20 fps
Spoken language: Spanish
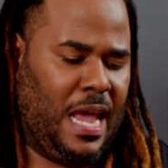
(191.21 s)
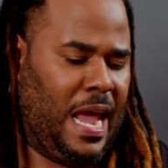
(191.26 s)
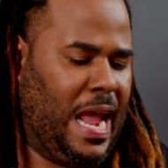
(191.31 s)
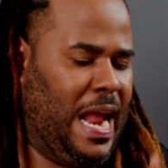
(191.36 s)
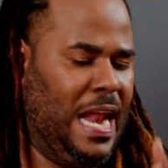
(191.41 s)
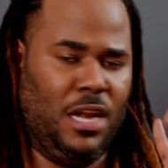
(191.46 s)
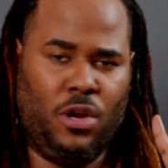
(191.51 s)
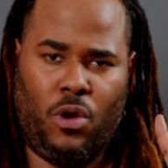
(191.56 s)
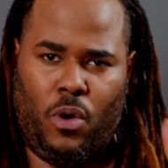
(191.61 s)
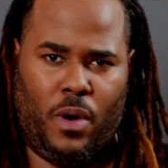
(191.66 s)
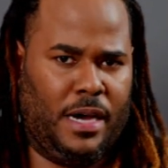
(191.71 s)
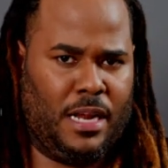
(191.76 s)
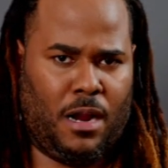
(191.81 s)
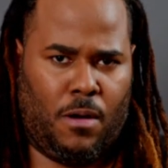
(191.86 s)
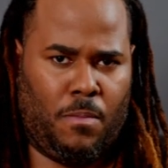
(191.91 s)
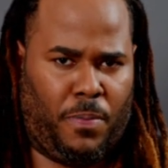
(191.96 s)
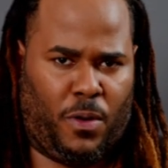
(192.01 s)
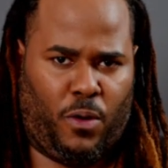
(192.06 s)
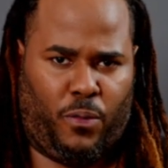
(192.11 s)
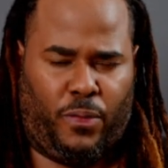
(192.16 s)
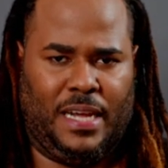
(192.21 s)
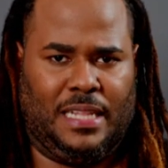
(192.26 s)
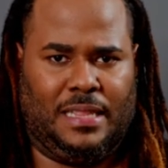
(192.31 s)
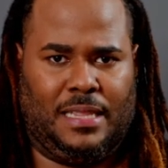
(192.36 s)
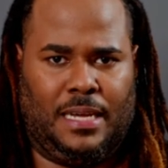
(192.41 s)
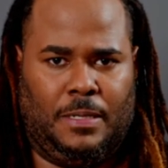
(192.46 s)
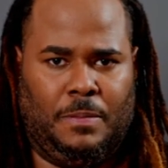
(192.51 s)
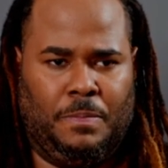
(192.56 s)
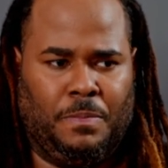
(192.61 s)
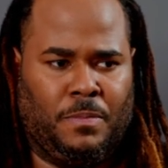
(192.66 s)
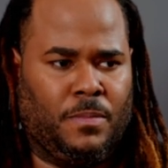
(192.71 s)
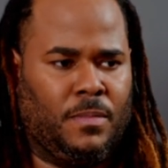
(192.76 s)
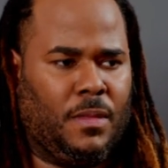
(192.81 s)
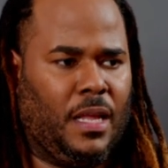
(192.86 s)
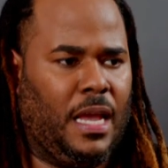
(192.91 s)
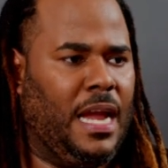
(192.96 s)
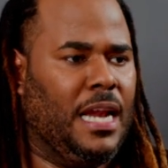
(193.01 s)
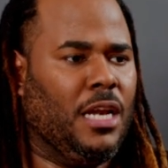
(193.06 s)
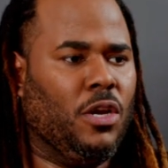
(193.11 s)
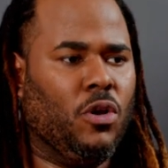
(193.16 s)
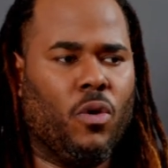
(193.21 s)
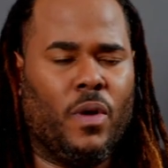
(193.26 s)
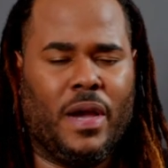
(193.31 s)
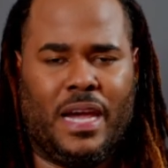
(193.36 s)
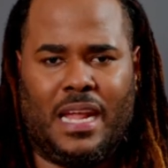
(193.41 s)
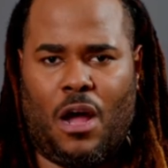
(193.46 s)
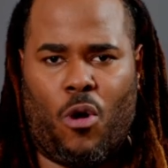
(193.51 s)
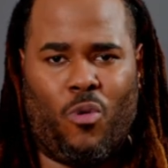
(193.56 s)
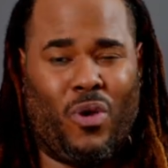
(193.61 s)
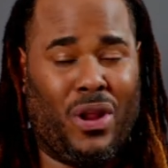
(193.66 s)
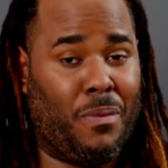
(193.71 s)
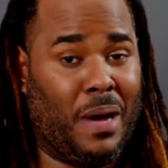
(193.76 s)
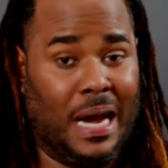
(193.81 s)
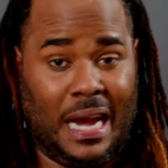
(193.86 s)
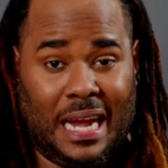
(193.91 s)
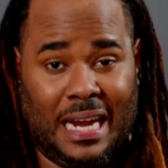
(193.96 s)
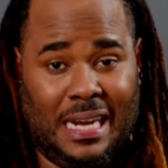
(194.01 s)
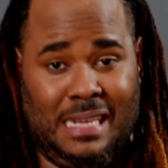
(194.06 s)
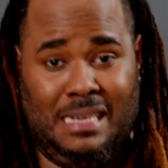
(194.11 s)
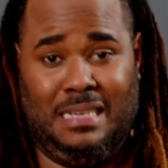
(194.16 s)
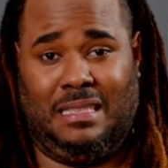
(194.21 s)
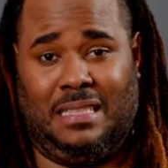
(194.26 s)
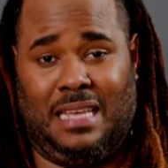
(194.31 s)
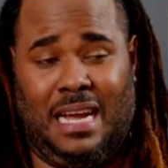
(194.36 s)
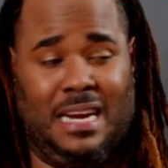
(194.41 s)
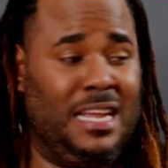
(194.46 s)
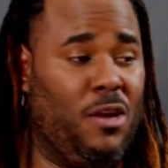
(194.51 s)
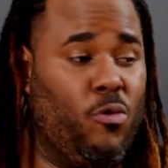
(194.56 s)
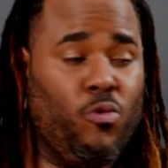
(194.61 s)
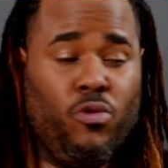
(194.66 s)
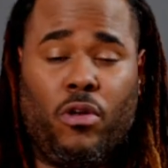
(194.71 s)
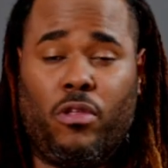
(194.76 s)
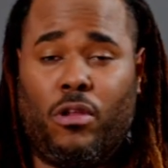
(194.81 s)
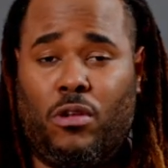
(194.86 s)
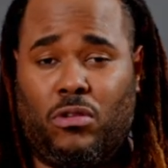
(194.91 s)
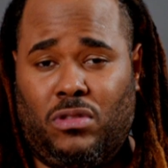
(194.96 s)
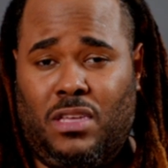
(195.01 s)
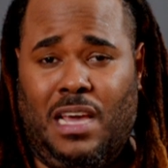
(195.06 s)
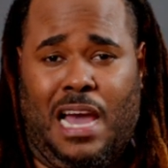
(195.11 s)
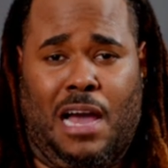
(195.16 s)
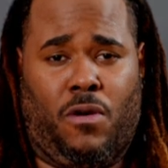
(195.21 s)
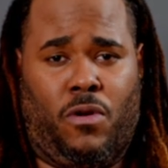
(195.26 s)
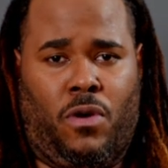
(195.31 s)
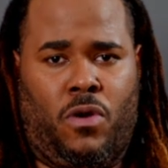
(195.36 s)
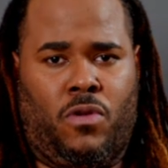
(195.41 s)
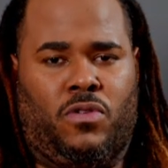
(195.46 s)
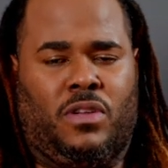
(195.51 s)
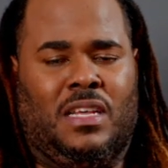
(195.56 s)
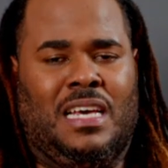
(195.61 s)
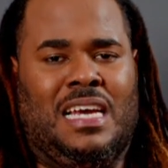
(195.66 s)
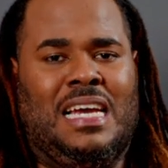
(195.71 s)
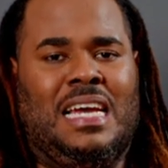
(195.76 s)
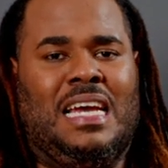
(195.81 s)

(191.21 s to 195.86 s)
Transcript: él no era un profeta, él no era un evangelista, ni uno de los diáconos.